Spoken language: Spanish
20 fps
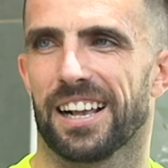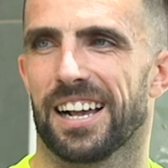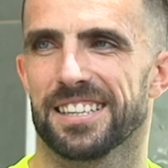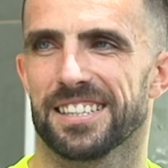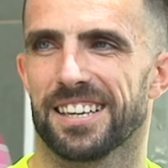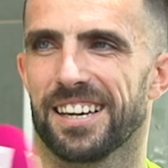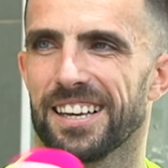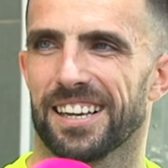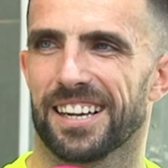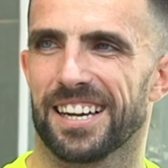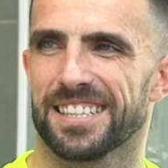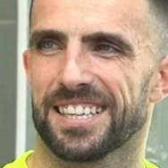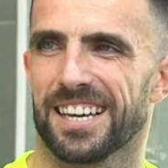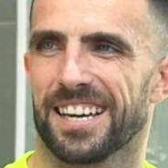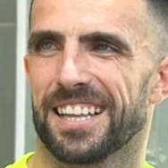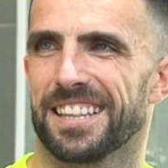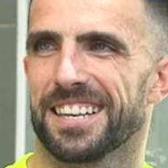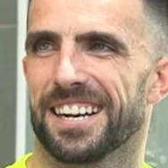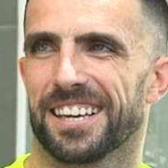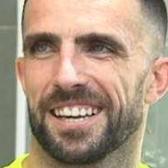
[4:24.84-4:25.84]
casa, en
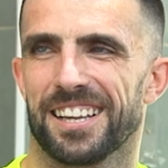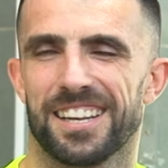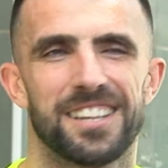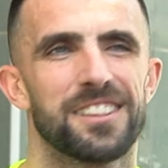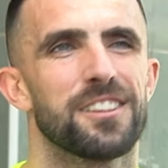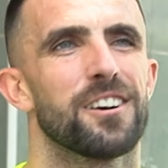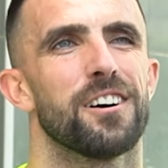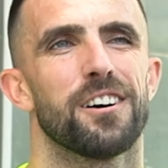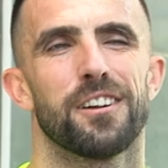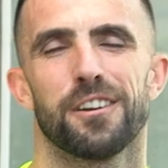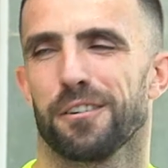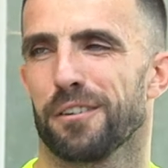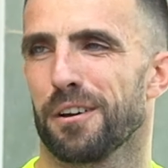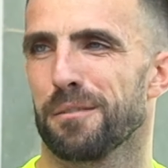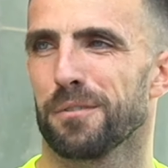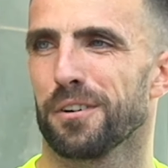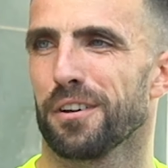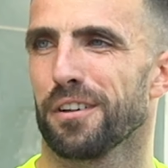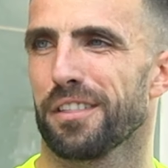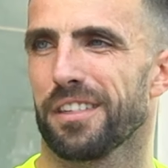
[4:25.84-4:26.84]
casa tranquilito, lo
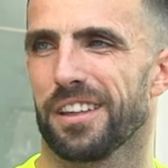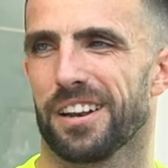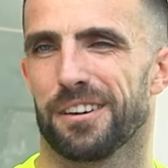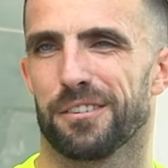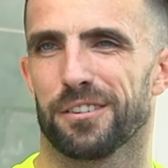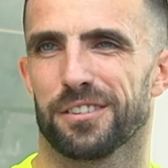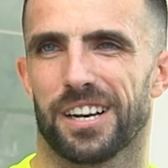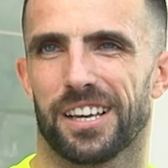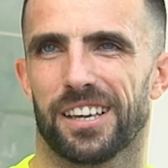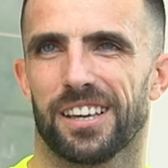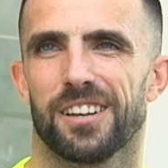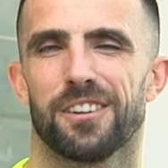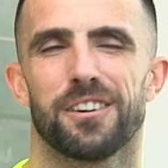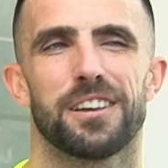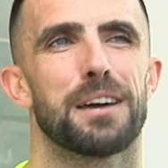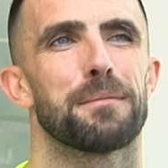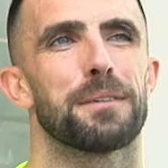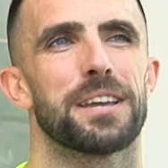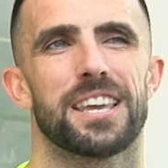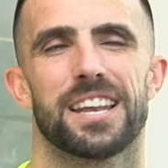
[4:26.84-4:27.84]
vemos, cenamos tranquilo
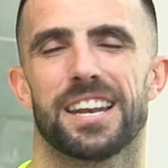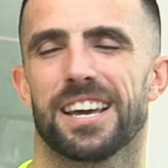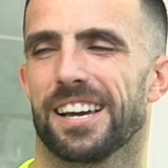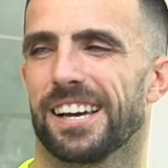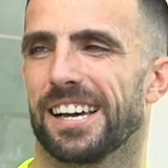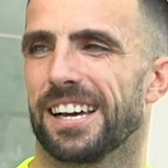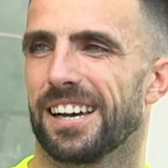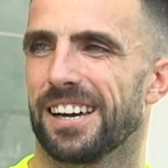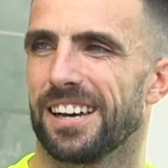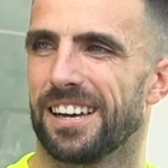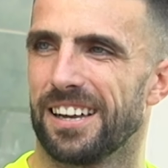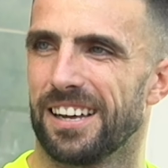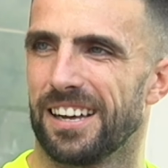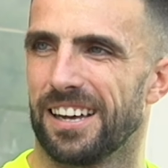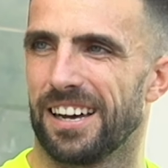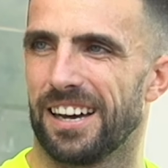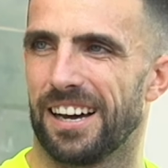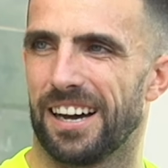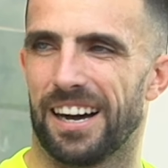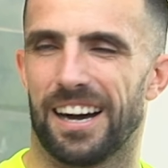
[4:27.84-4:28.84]
y ya mañana
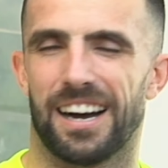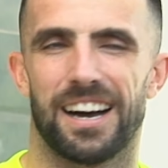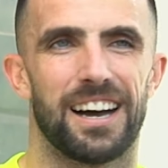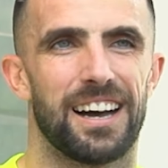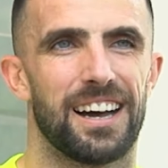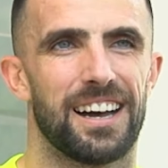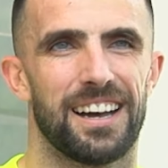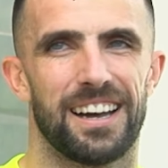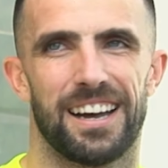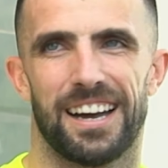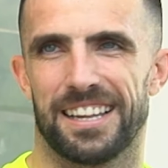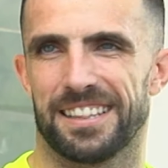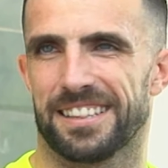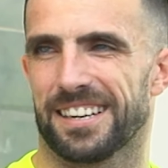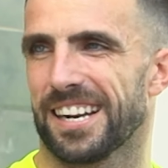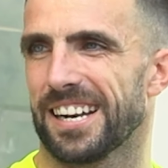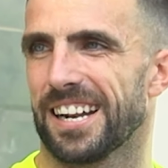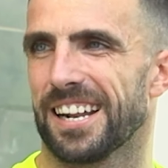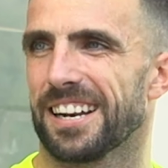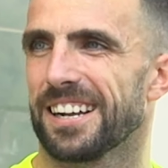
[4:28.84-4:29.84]
a,
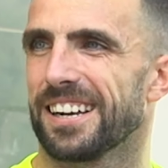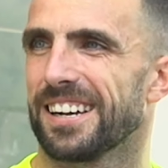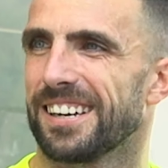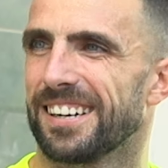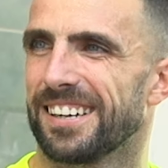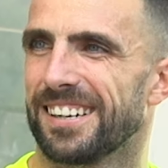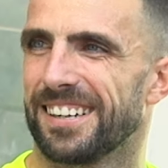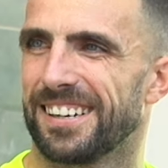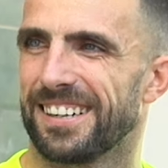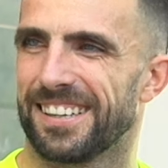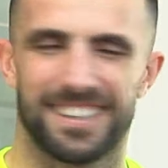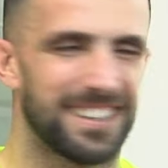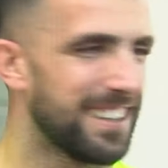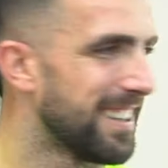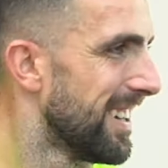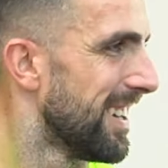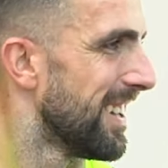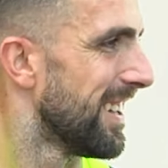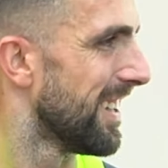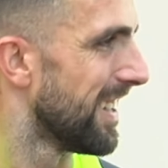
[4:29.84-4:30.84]
entrenar. Volviendo un
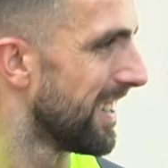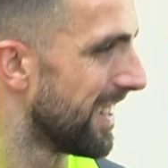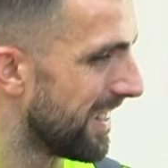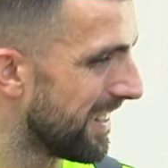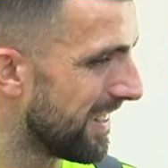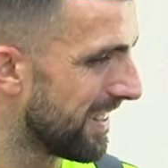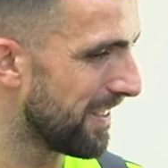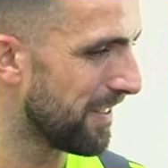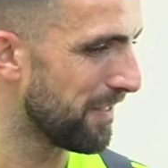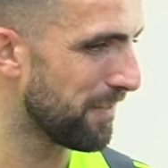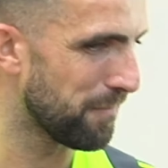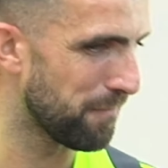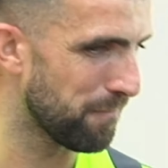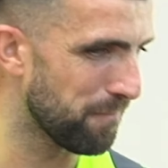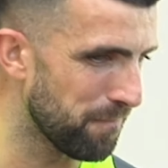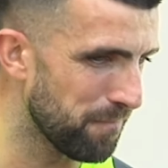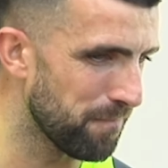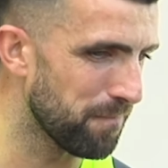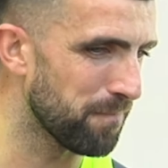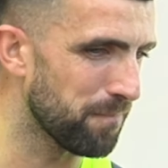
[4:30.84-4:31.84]
poco al Albacete, para
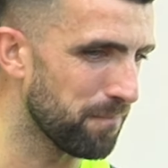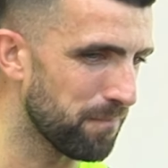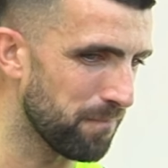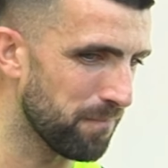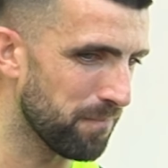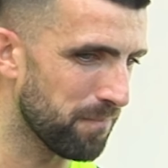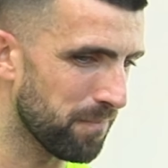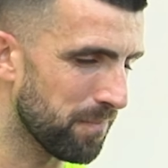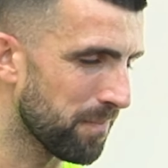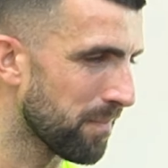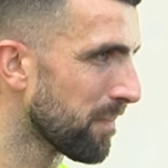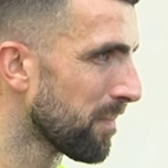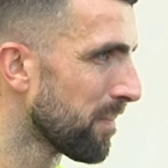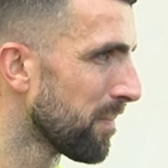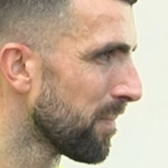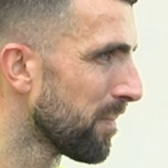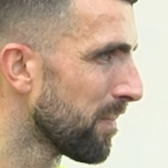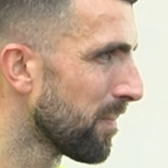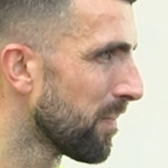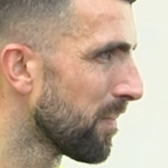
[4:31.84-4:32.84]
abrir boca no está mal,
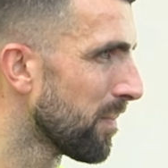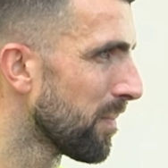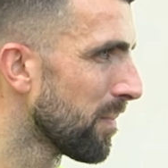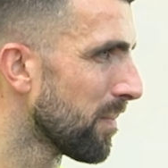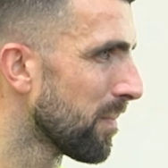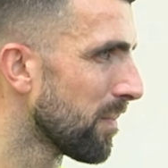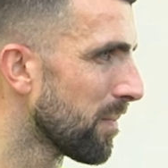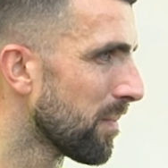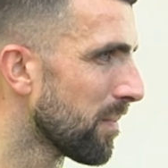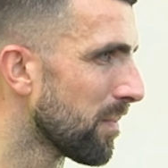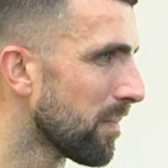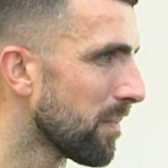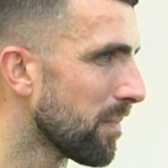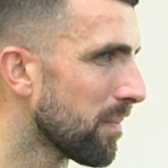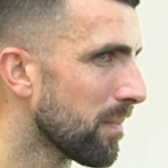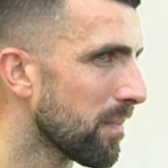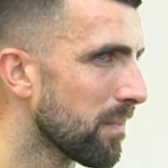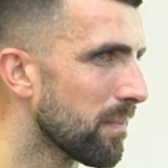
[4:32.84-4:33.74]
¿no? Un partido en Granada.